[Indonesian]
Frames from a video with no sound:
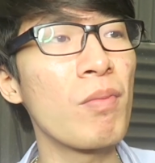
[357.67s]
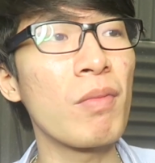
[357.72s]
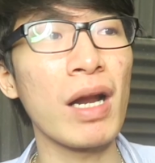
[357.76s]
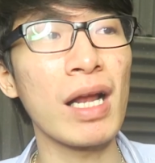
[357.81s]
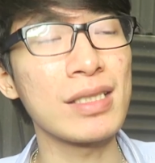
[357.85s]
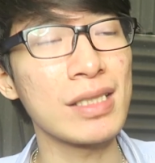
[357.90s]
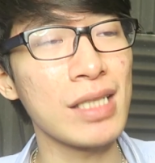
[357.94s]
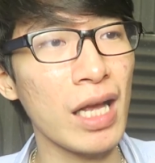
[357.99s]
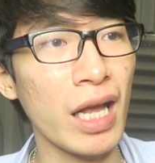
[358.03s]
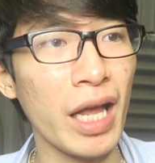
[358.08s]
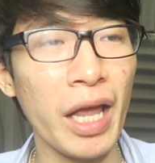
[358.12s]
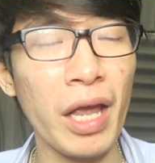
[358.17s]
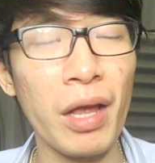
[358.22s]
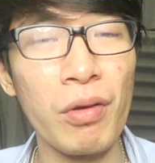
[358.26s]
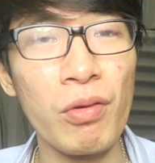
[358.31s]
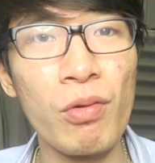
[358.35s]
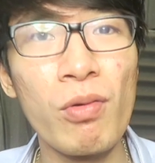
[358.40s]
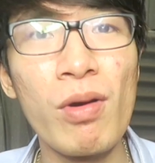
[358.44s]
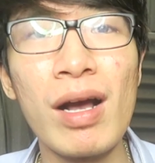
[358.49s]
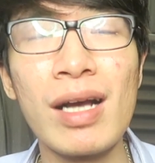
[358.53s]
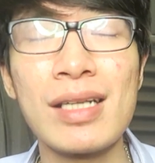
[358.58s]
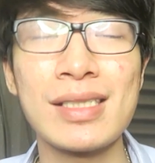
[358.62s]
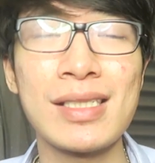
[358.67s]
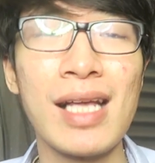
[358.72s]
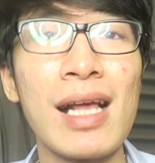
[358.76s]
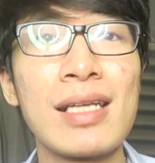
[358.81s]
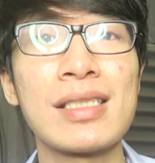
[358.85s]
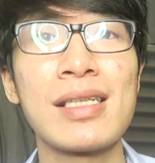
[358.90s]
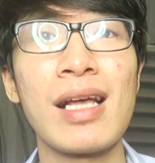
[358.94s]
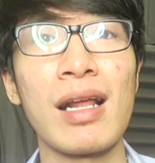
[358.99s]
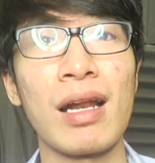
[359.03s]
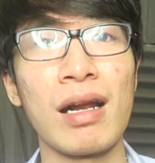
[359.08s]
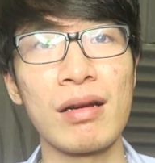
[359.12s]
merasa kayak gue
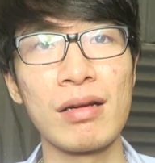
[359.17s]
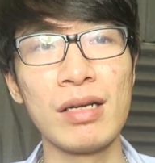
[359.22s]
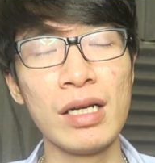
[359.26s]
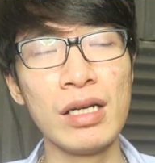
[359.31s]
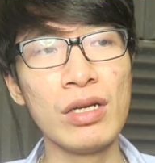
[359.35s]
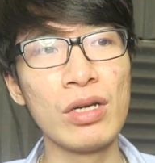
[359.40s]
kesasar